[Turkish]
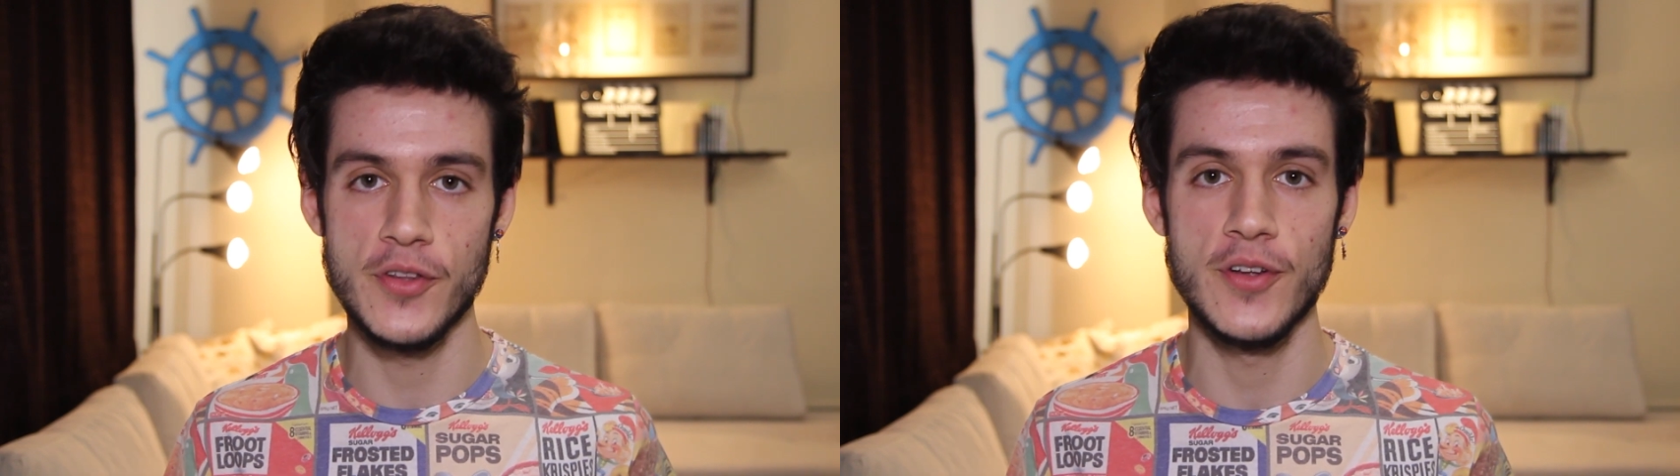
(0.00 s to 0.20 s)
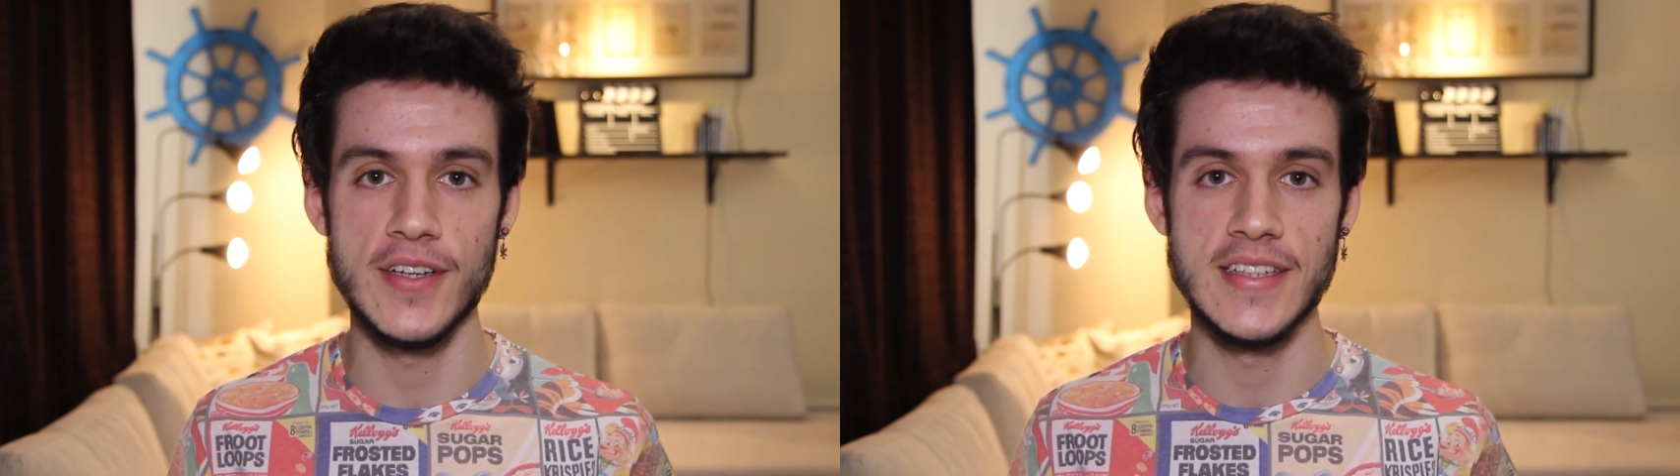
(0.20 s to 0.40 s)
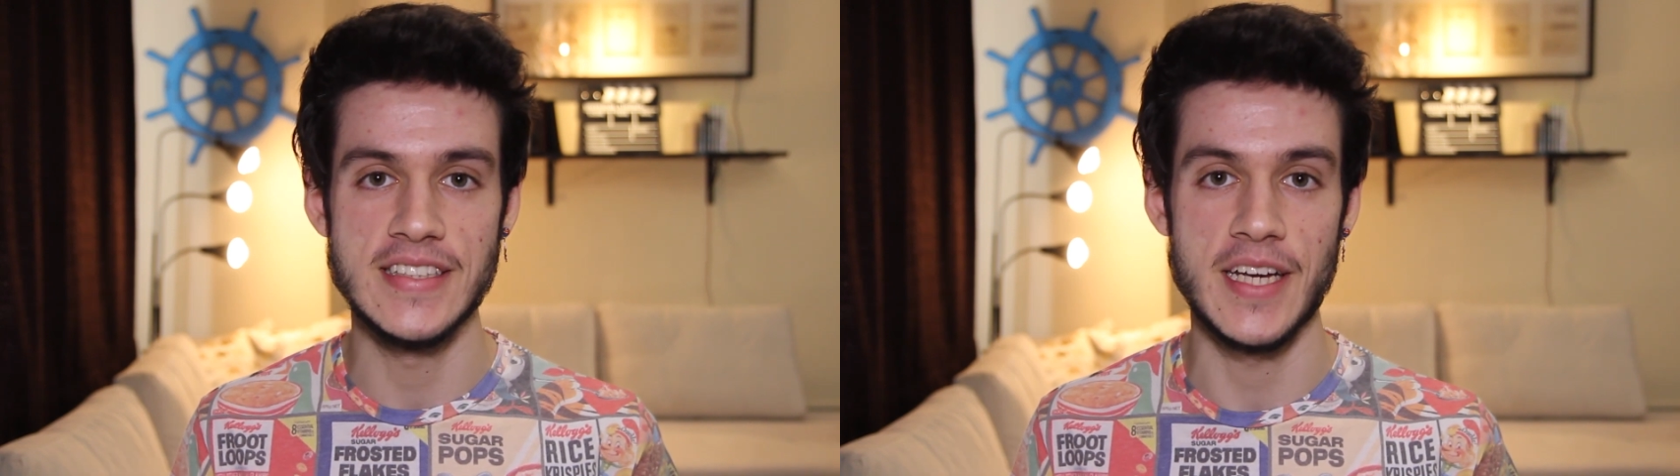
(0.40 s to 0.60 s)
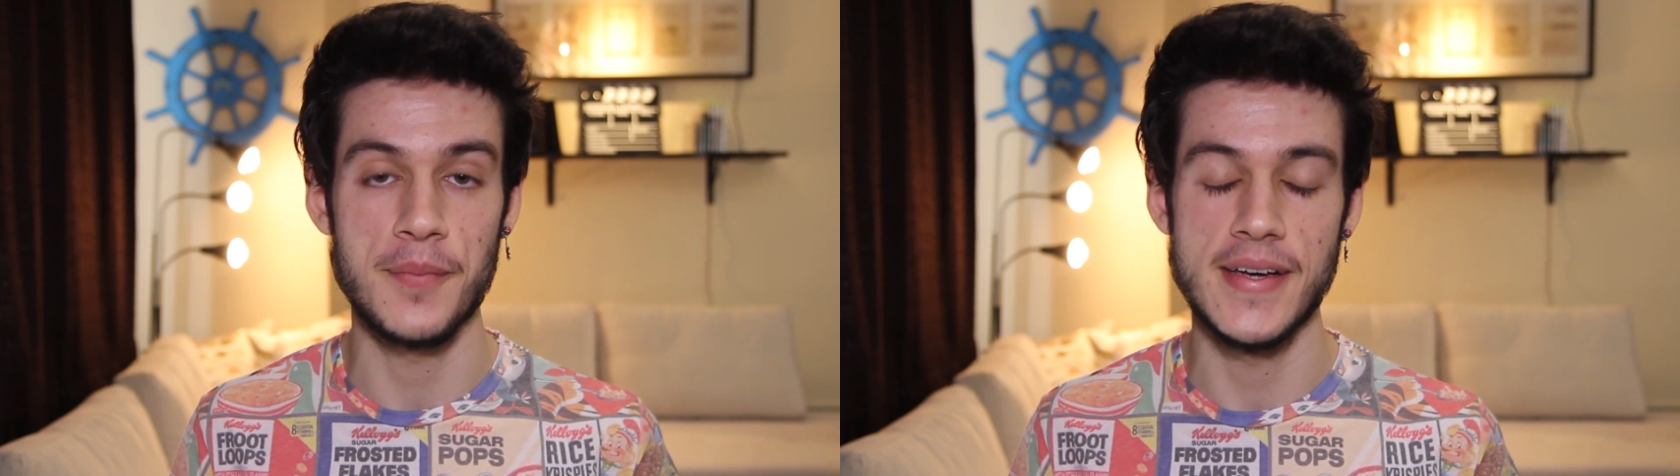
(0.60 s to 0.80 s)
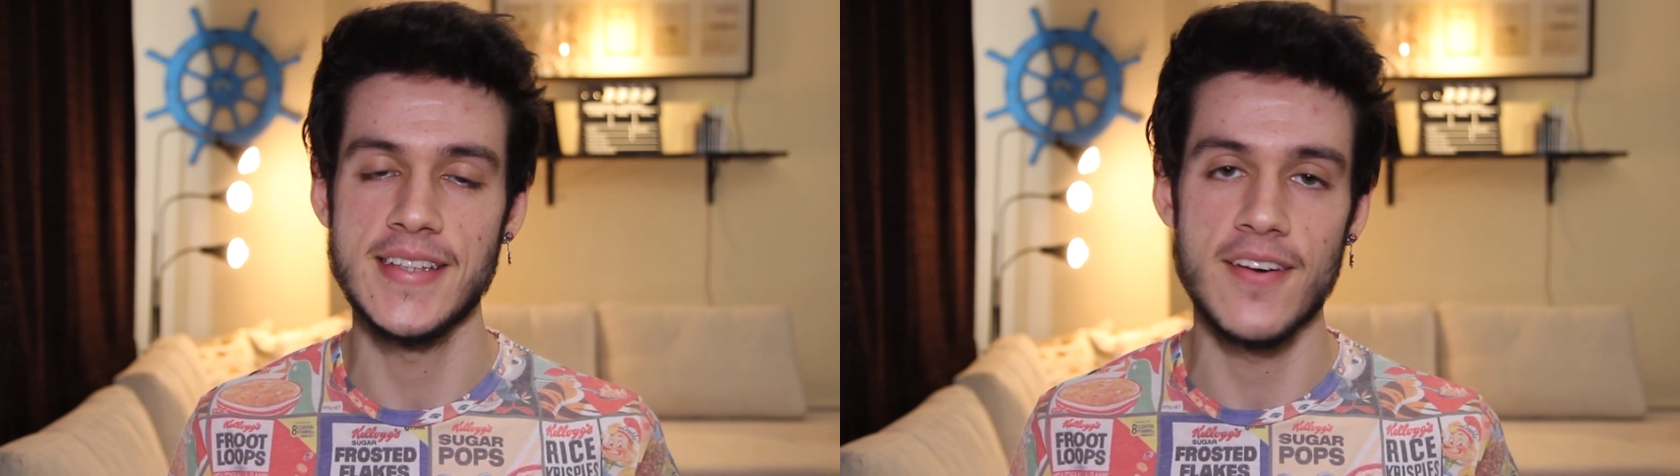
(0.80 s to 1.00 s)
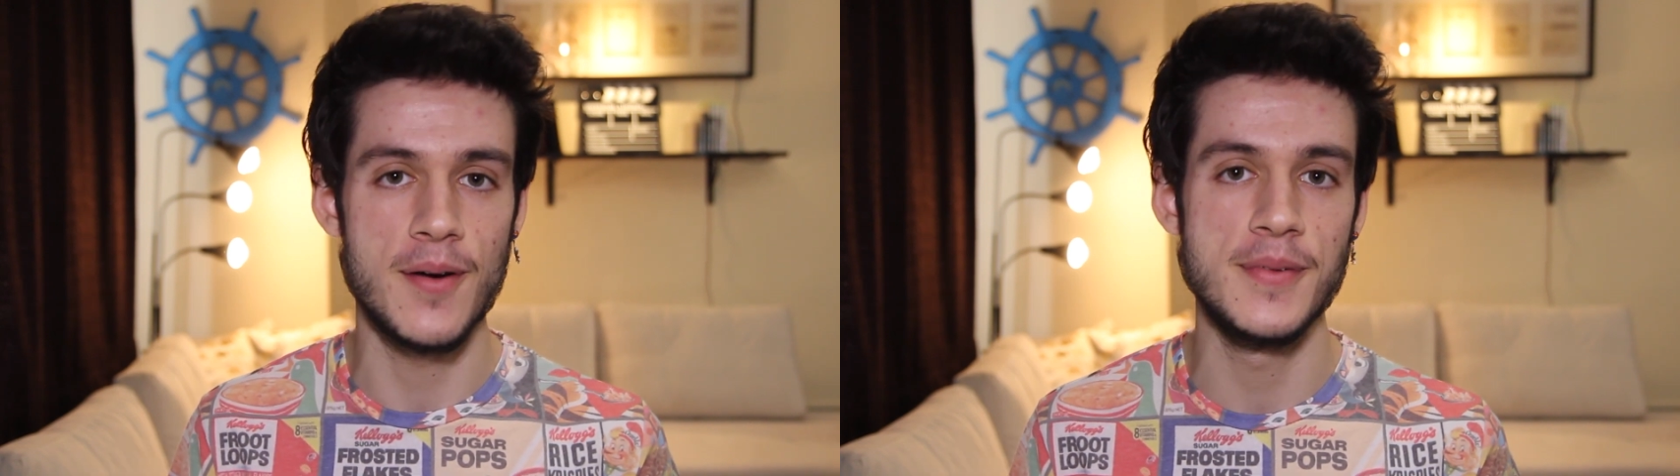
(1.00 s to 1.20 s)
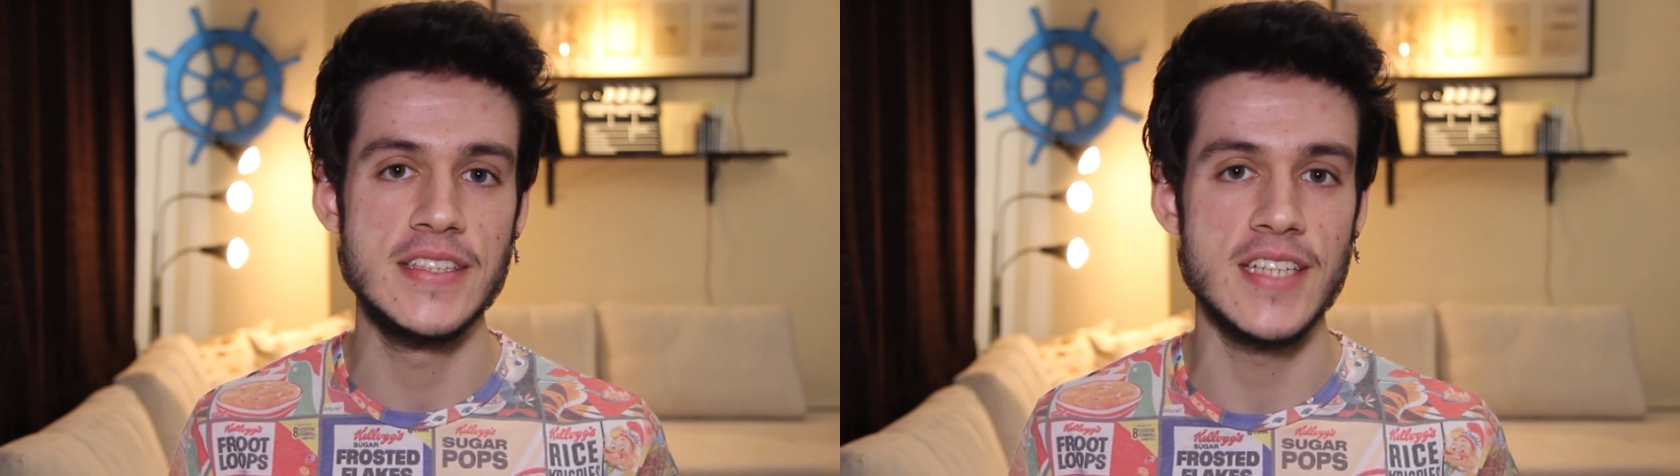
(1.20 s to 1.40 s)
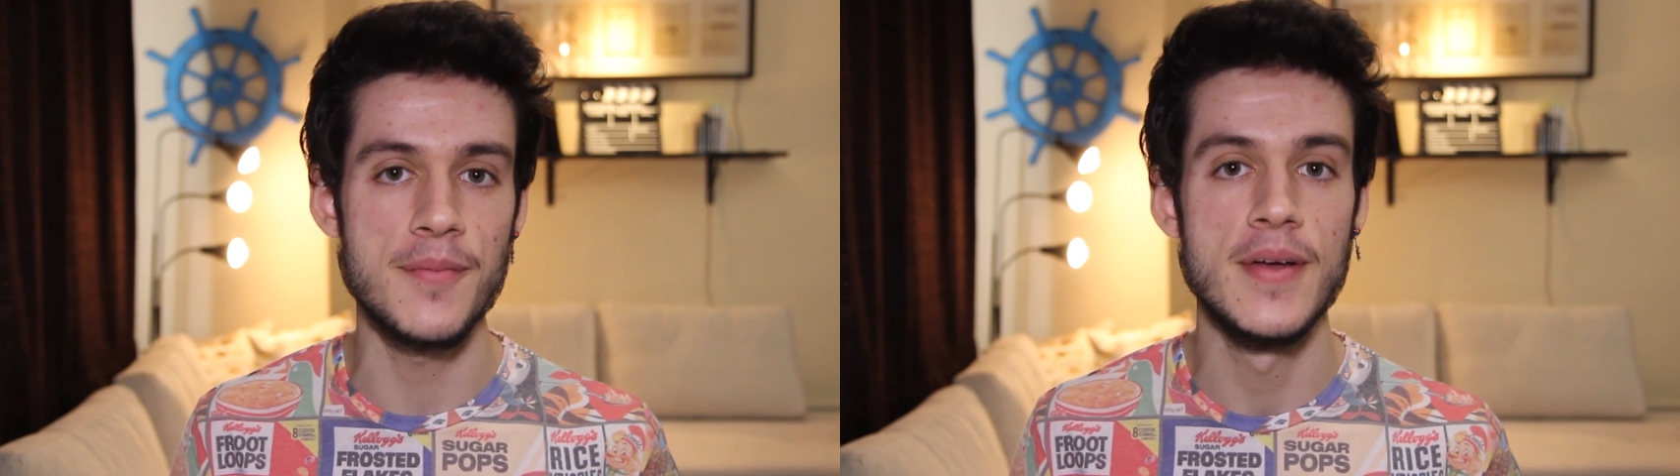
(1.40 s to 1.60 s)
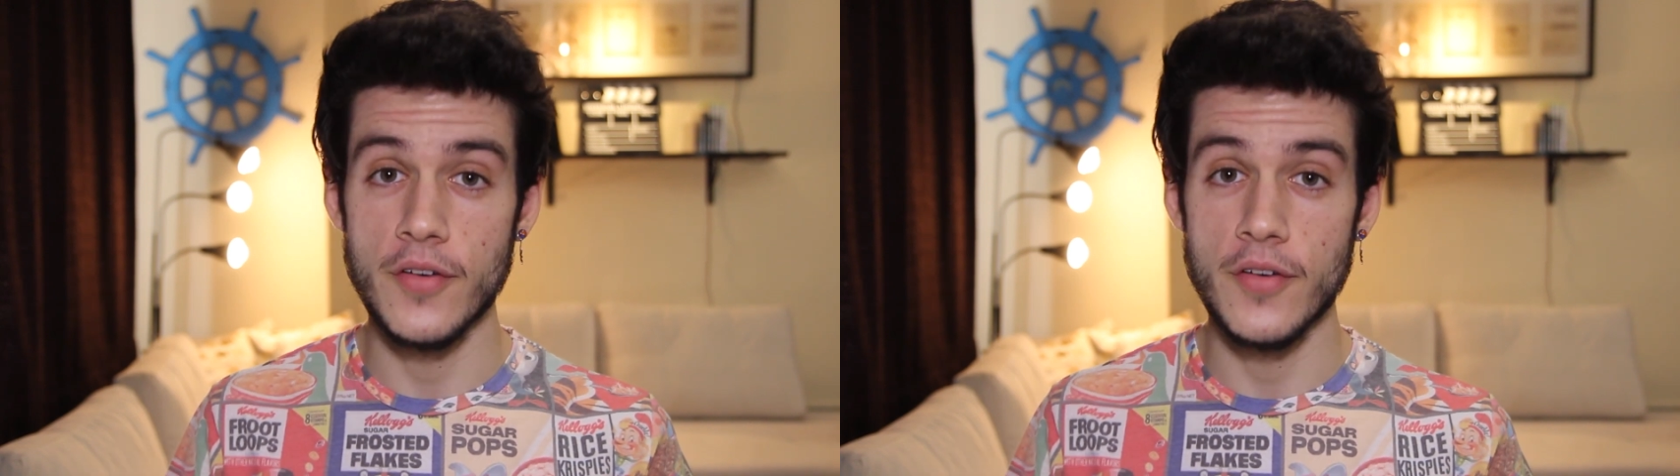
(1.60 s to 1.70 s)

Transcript: videolarını çekmeye devam edeceğim.